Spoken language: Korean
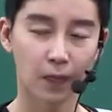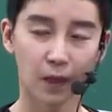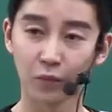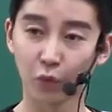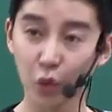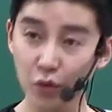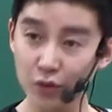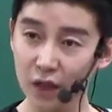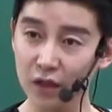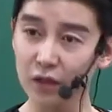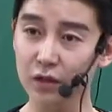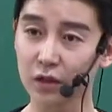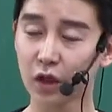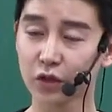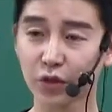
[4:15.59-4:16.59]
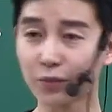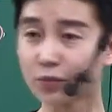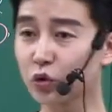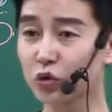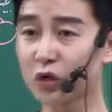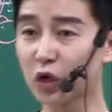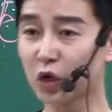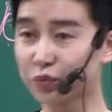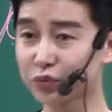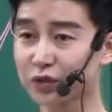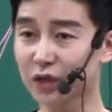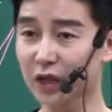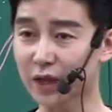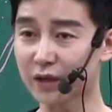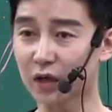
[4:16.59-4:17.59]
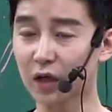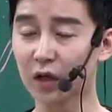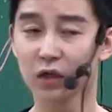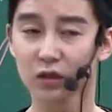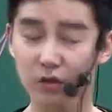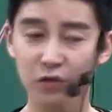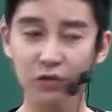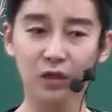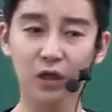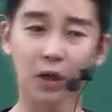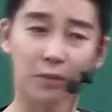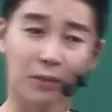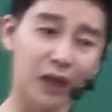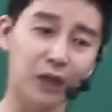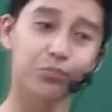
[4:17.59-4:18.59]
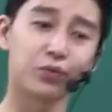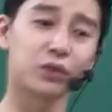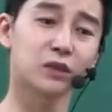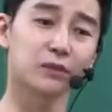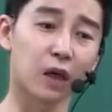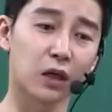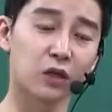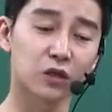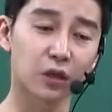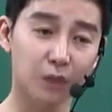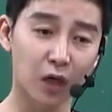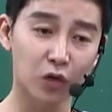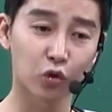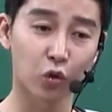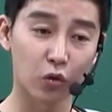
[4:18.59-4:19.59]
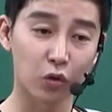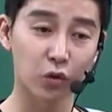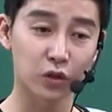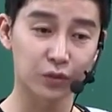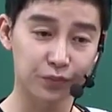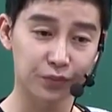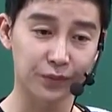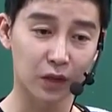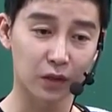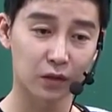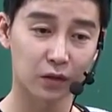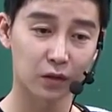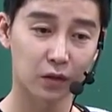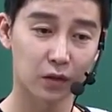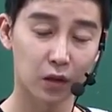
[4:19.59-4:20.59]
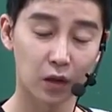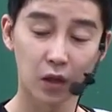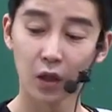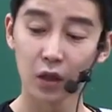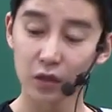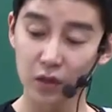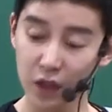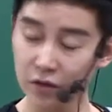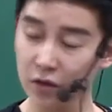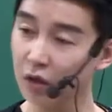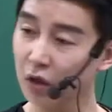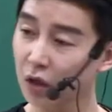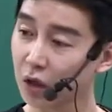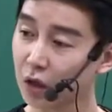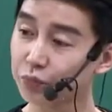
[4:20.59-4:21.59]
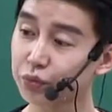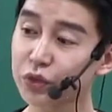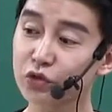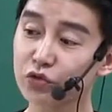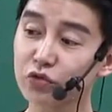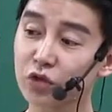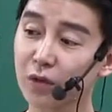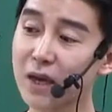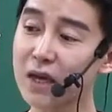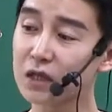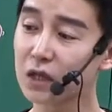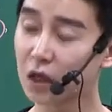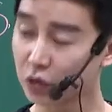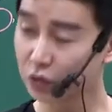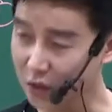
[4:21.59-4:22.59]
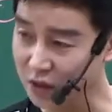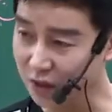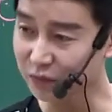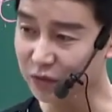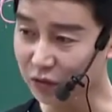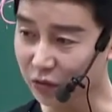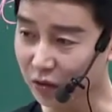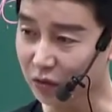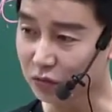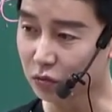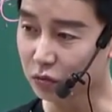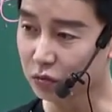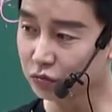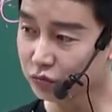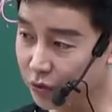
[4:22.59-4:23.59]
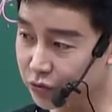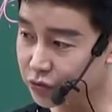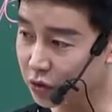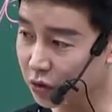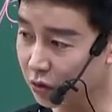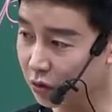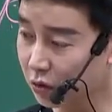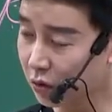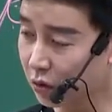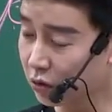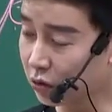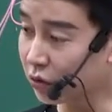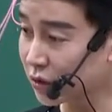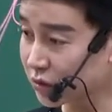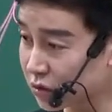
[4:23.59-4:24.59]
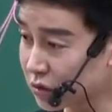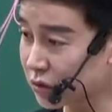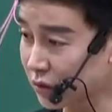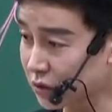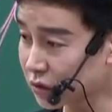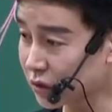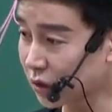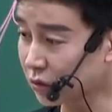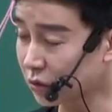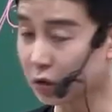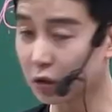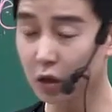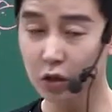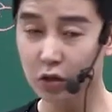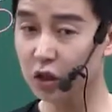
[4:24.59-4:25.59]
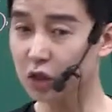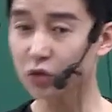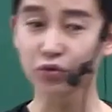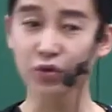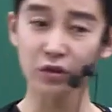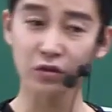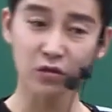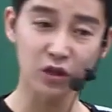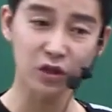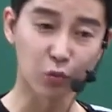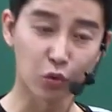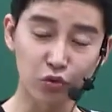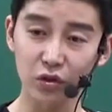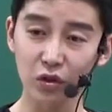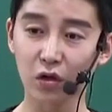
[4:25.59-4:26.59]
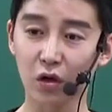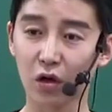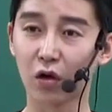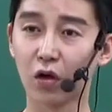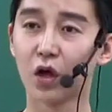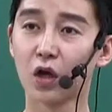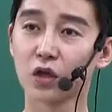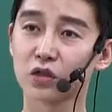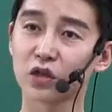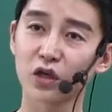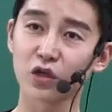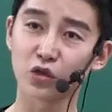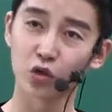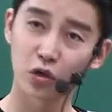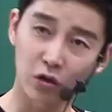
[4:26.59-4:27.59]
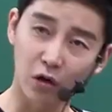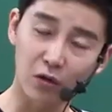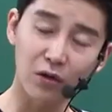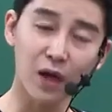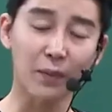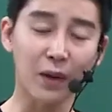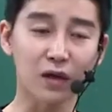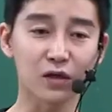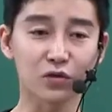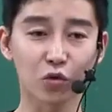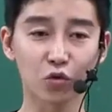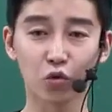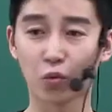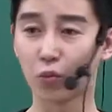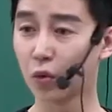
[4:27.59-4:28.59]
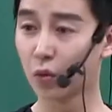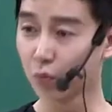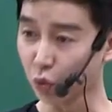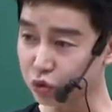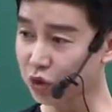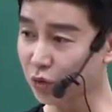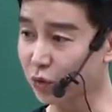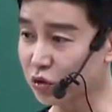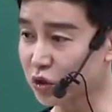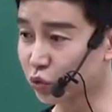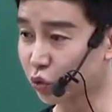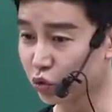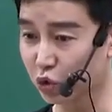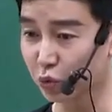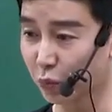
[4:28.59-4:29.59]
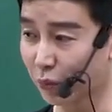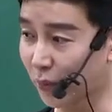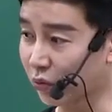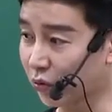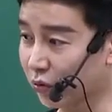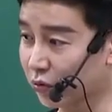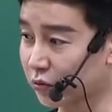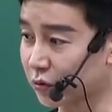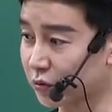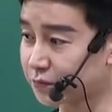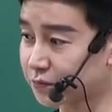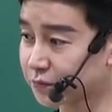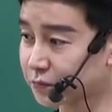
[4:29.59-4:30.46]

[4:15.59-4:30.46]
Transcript: 모의고사는 점수 올리려고 푸는 게 아니야. 그러니까 많이 풀지 마. 1점이라도 더 올리고 싶으면. 그래서 풀이 순서만 되잡는 거라고. 됐죠? 이렇게 쓰는 거야, 시간을. 시간 어떻게 쓰는지 모르니까 시간이 열나 많이 있어도 못 써먹지. 돈으로 못 받고 이거를.